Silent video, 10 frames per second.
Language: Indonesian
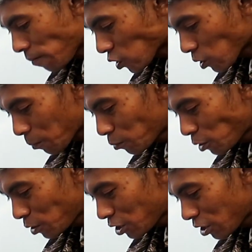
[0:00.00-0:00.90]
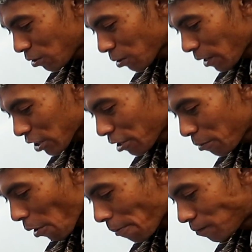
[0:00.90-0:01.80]
sama biji-bijinya udah matang nih
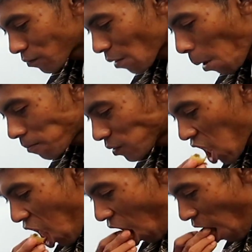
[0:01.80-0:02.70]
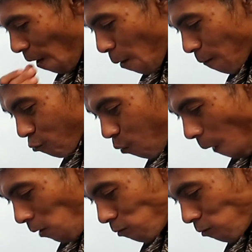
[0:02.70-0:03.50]
Bang hmm? iya